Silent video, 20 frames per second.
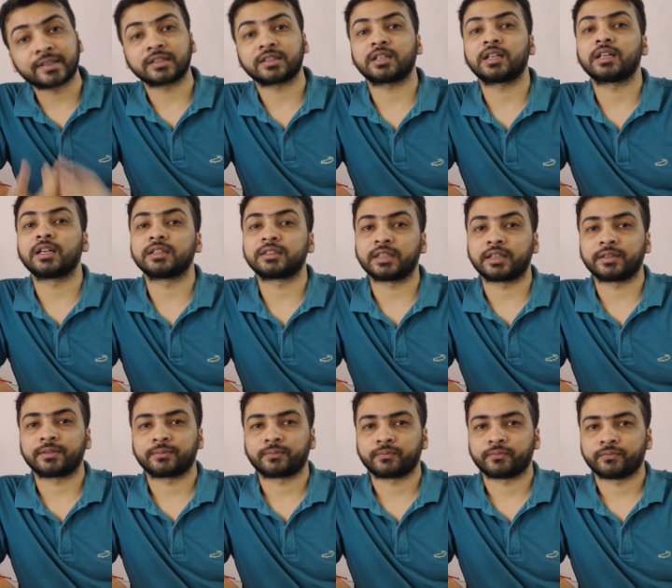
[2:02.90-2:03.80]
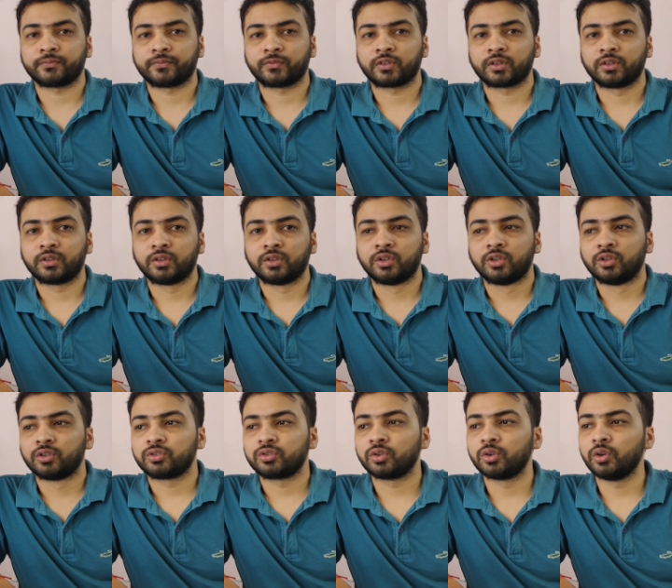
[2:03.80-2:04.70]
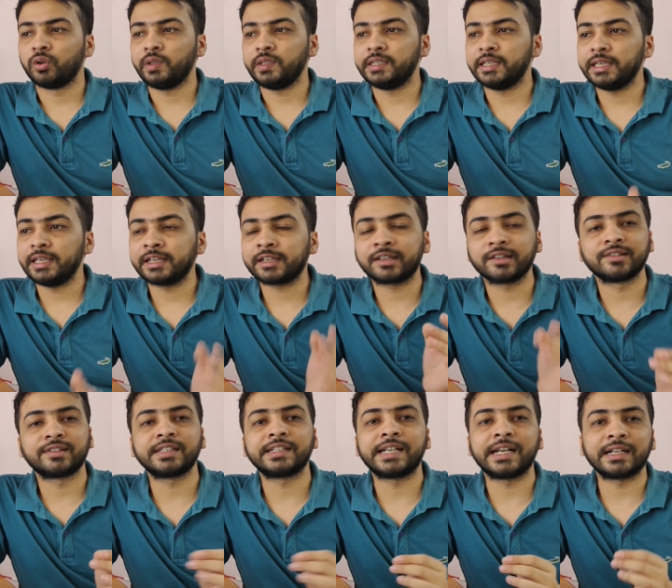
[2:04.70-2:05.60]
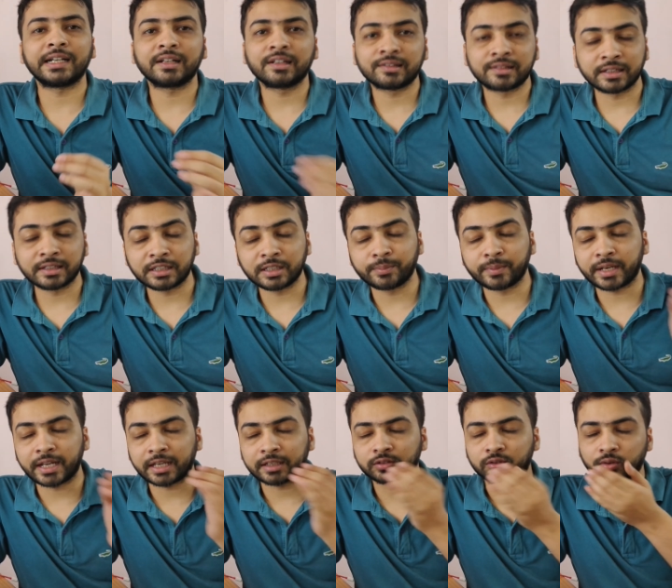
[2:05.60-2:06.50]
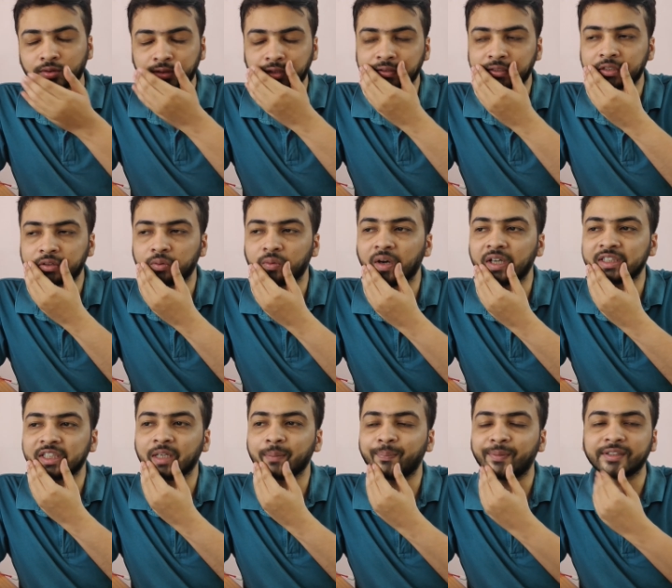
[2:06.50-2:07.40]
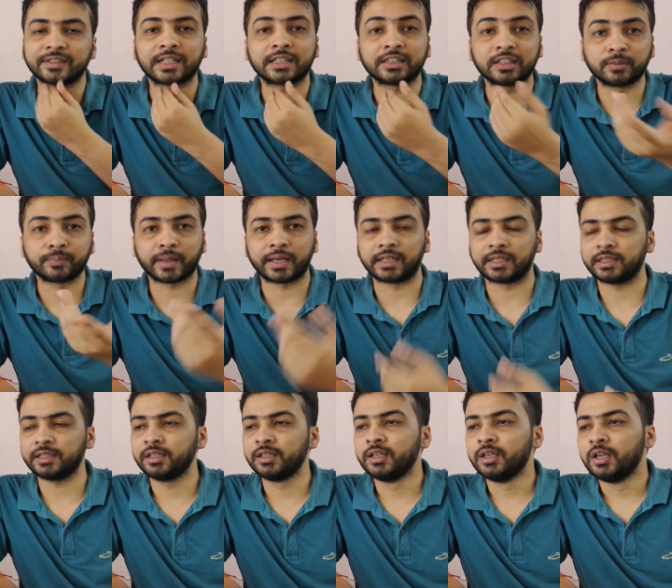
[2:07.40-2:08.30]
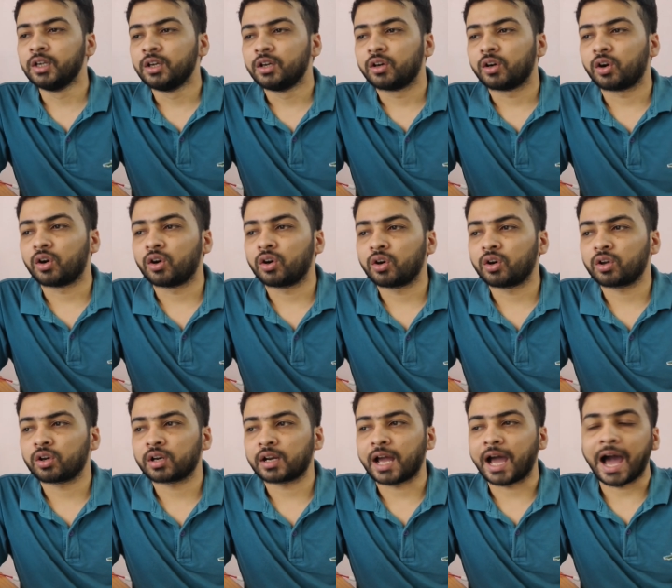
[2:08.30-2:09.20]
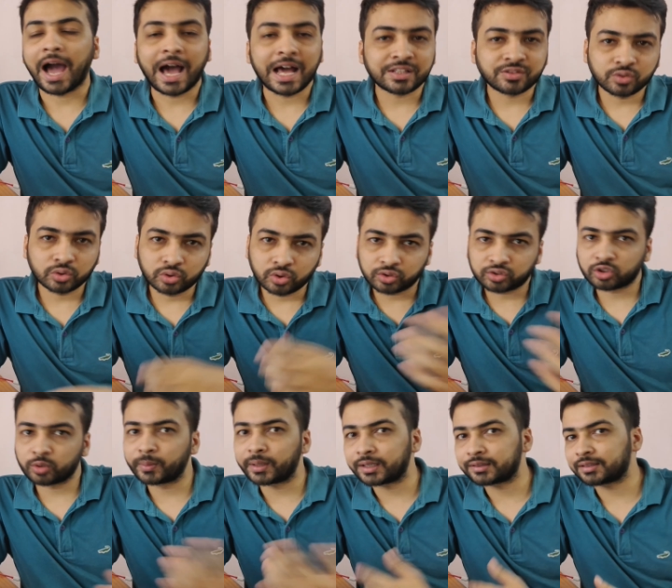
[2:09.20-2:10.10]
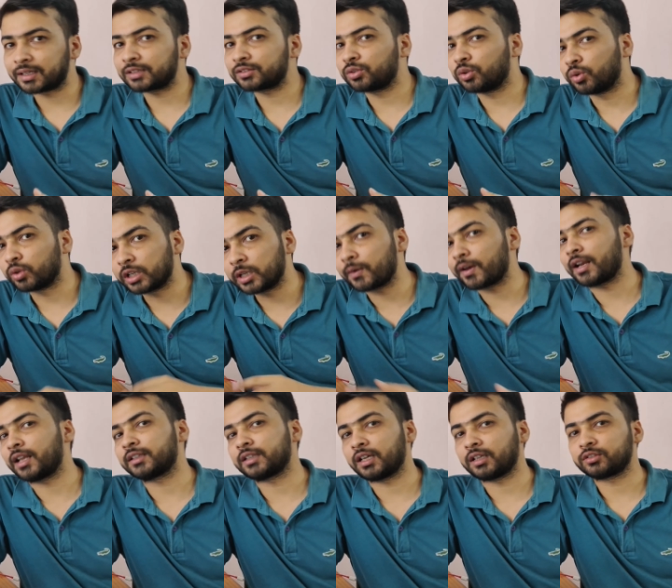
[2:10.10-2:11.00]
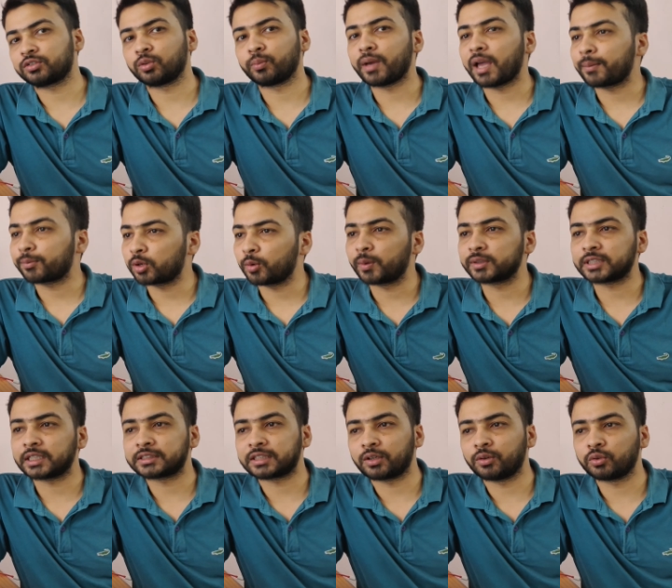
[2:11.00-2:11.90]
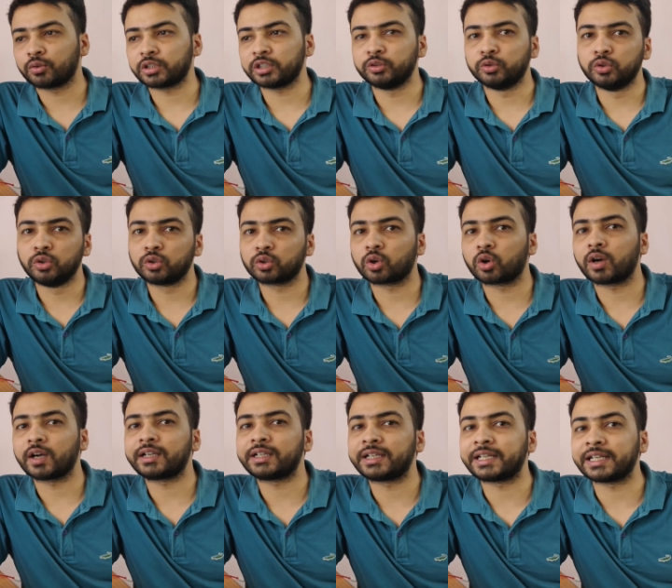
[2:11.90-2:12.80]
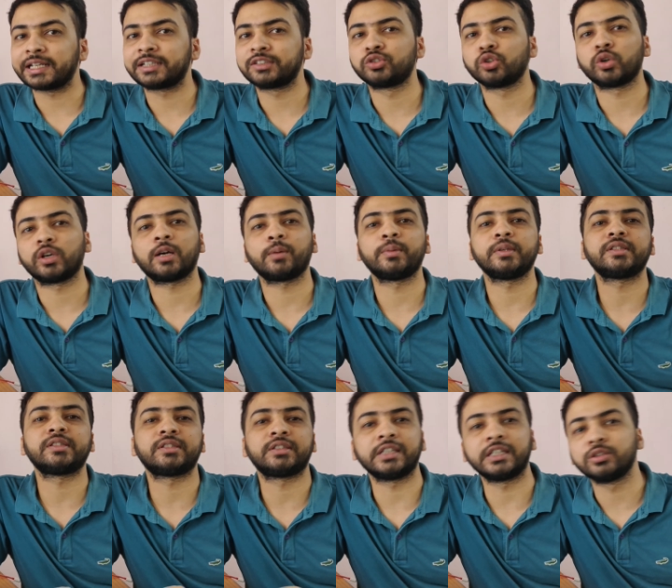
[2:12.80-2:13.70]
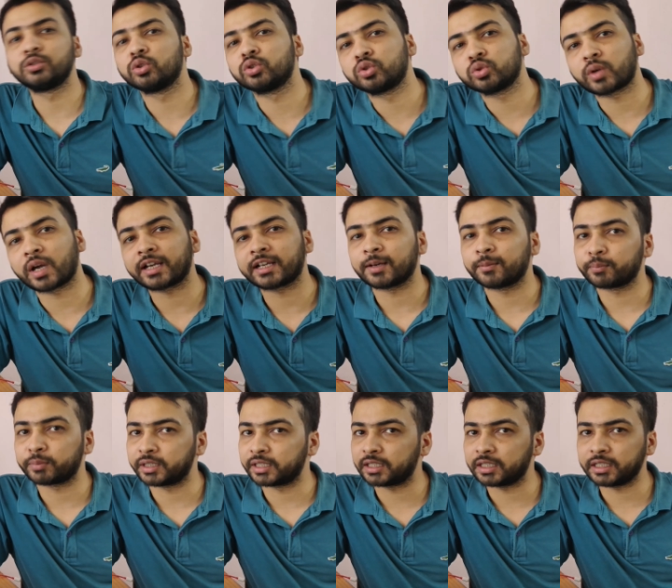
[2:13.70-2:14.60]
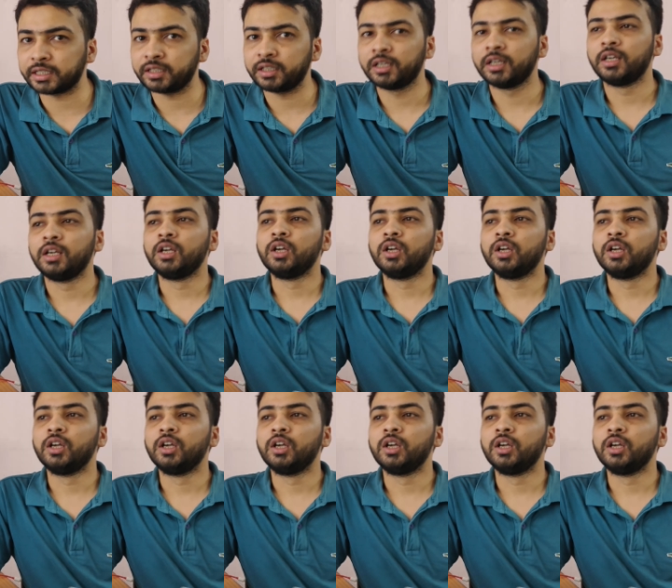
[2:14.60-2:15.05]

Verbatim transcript: पैसा चला जाता है सो so, ये एक इंसिडेंट रिसेंटली मेरा एक दोस्त के साथ हुआ था पंद्रह दिन पहले और आज जो दोस्तों मेरे साथ होने वाला था तो मैं आपको बताता हूँ कि उन लोगों का ट्रिक जो है अभी चेंज हो चुका है कम्प्लीटली